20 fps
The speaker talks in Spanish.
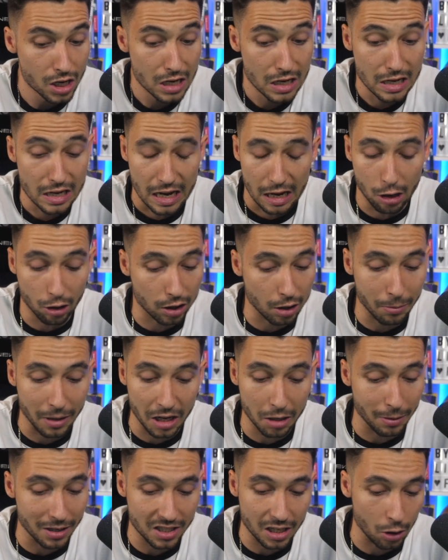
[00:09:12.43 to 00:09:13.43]
el 11 de
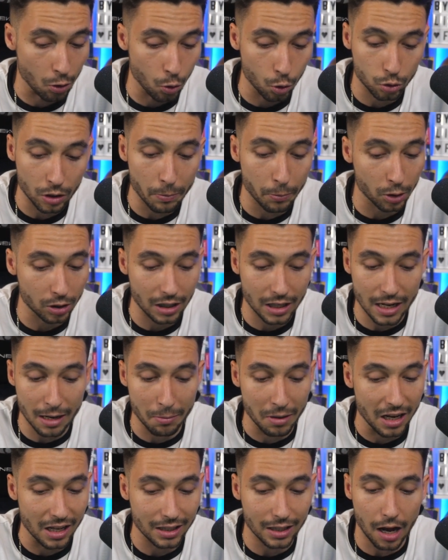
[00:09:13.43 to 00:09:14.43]
Madrid va a ser Curto en portería,
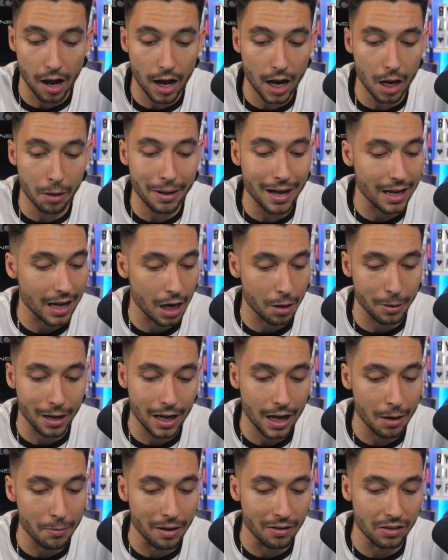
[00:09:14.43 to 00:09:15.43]
Militao Álava,
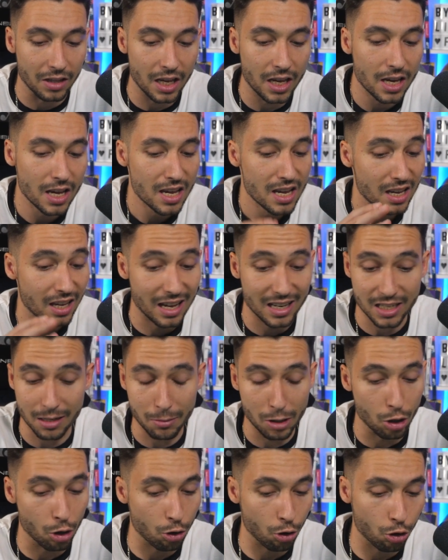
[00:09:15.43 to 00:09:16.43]
Carvajal Mendí,
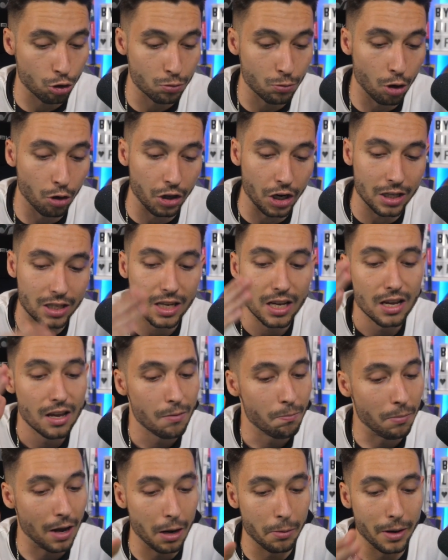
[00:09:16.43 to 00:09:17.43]
Casemiro, Cross Modric,
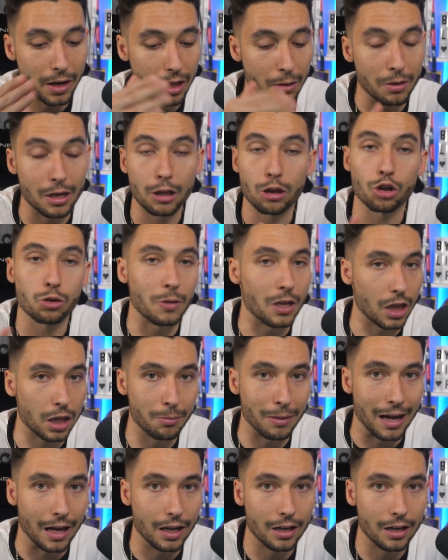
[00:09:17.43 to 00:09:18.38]
Valverde, Vinicius, Benzema.